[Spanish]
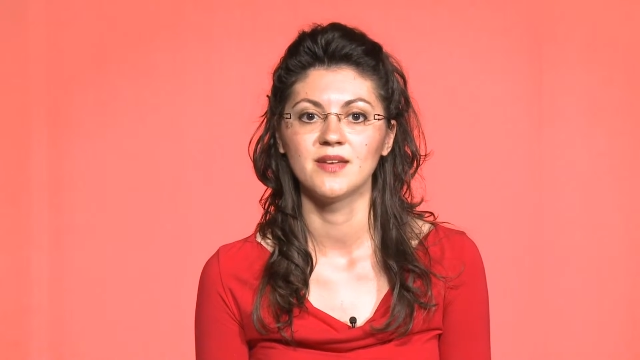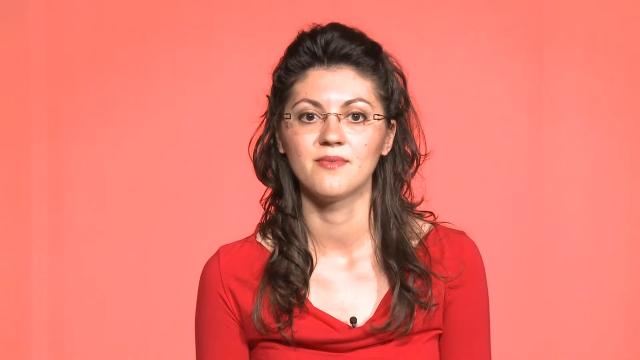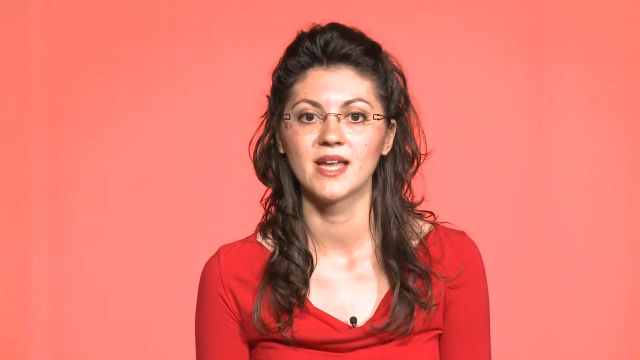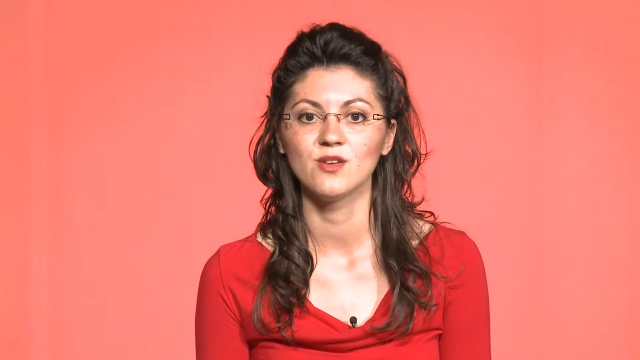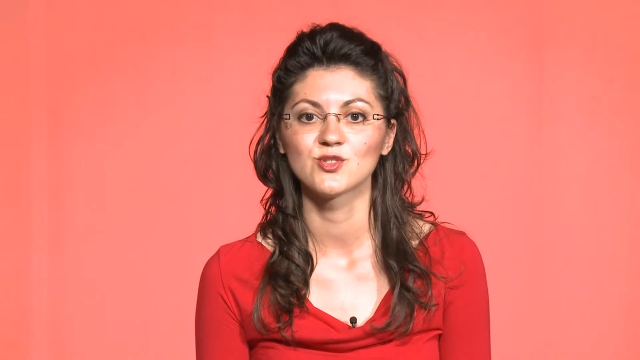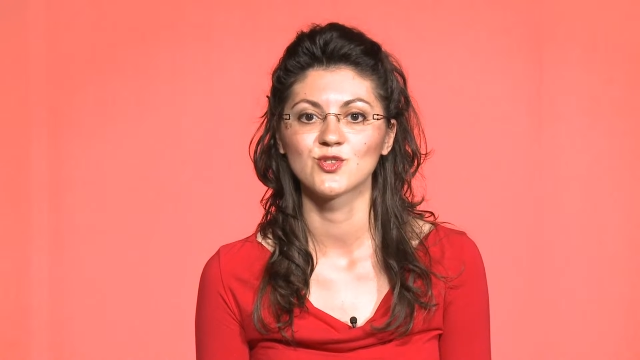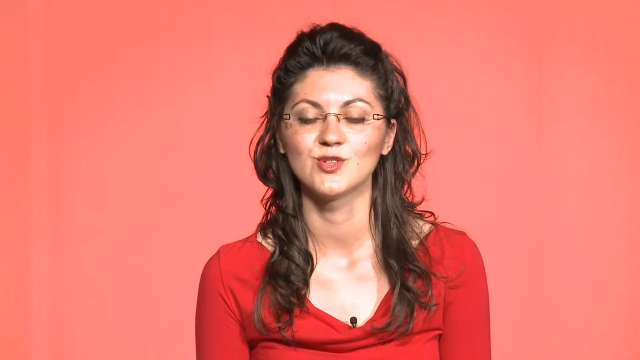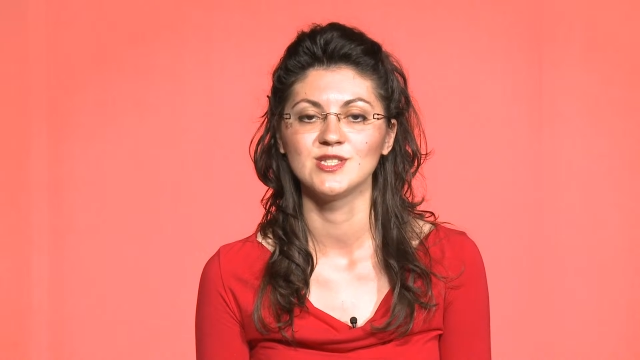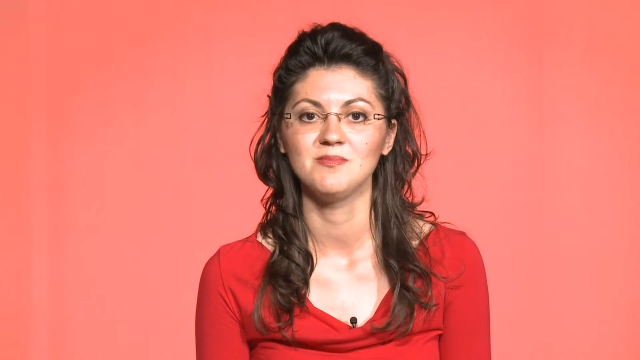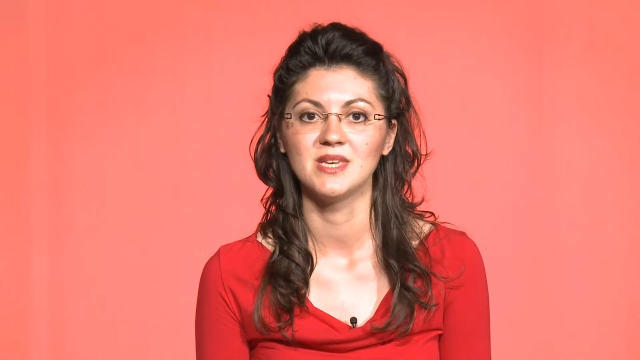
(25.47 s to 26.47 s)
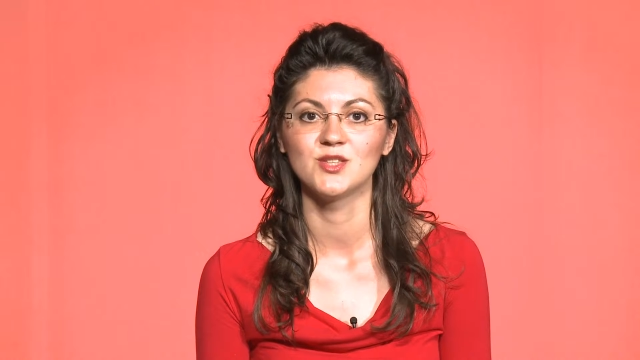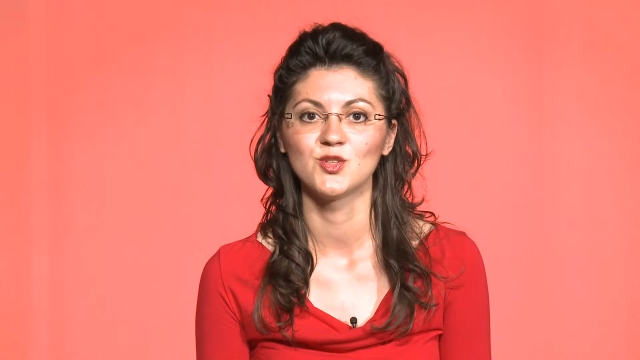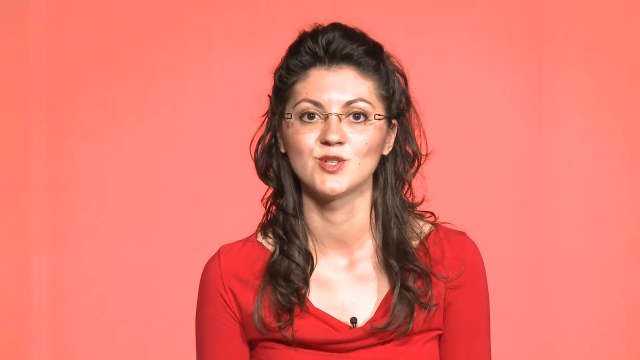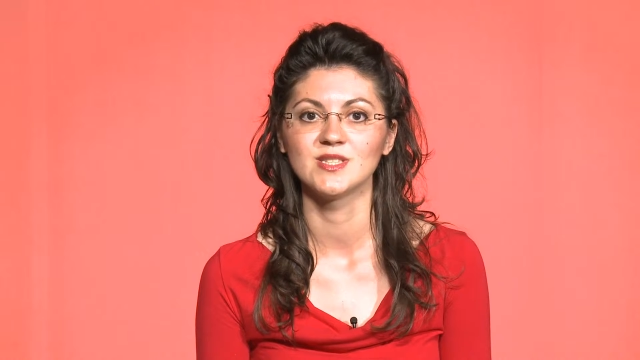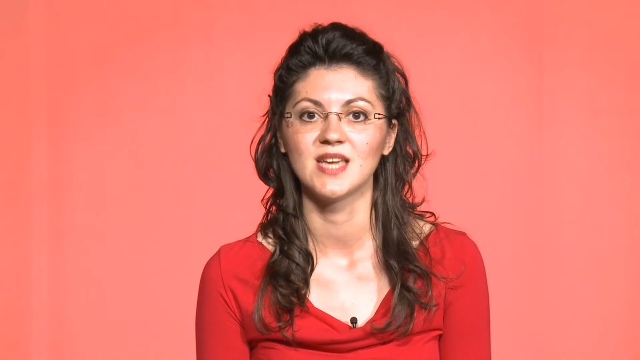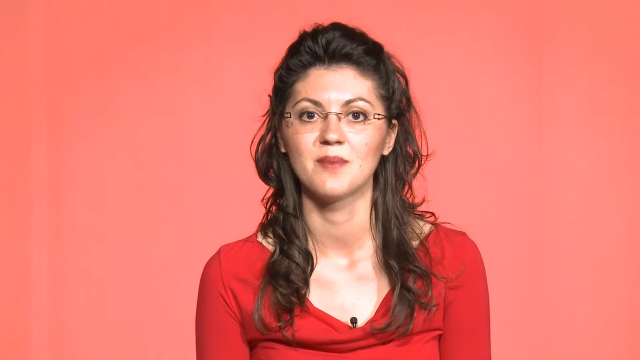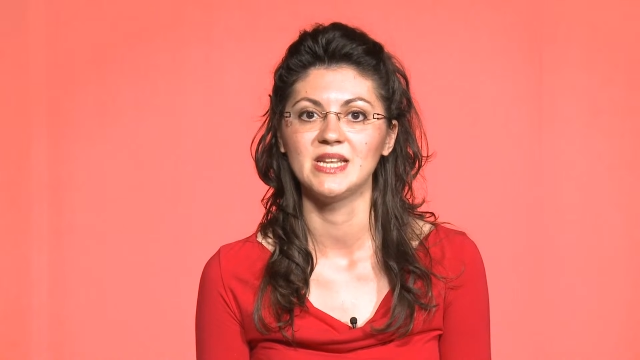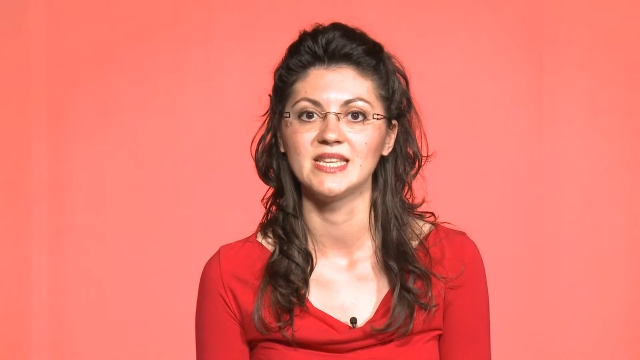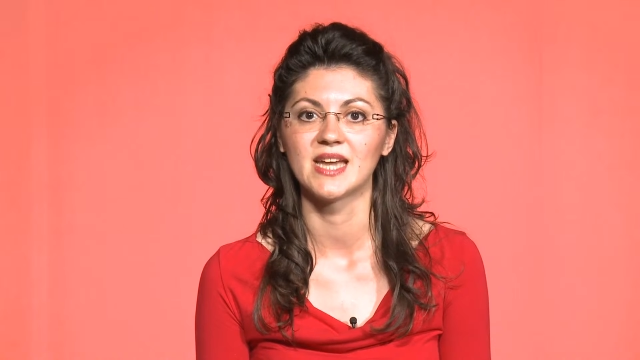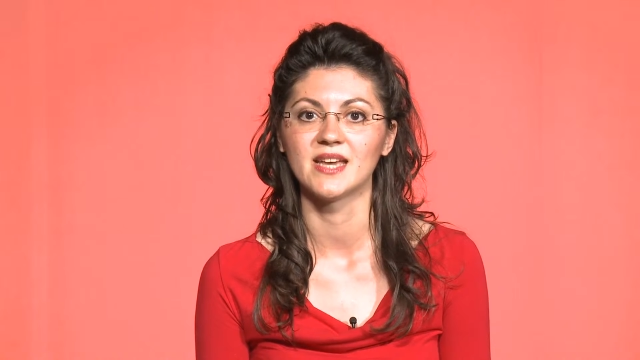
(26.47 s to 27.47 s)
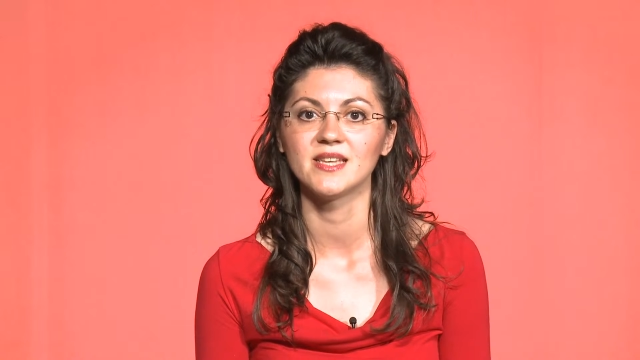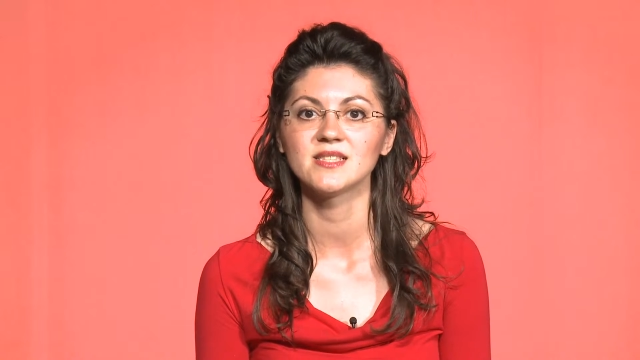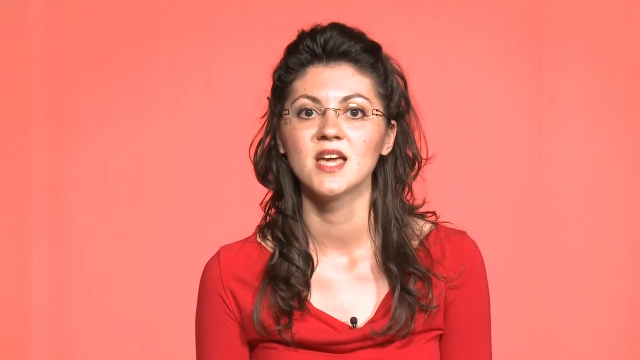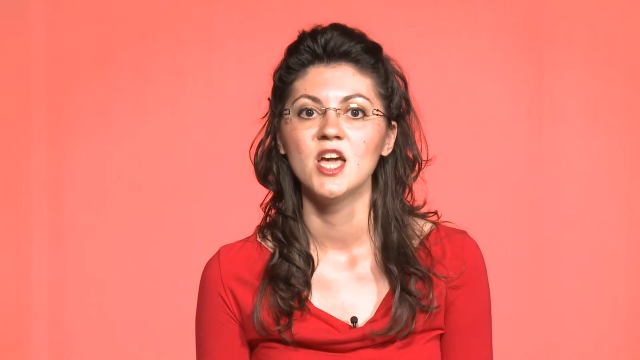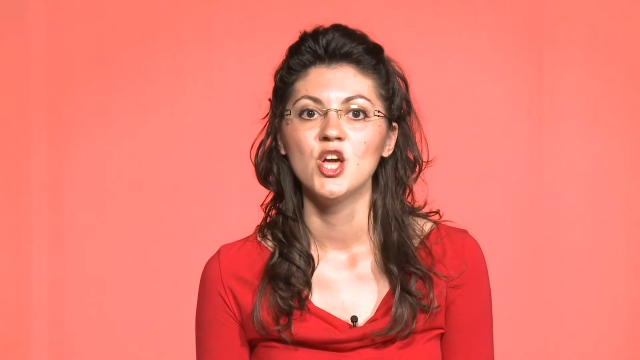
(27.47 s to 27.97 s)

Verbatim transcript: de varios conocimientos y habilidades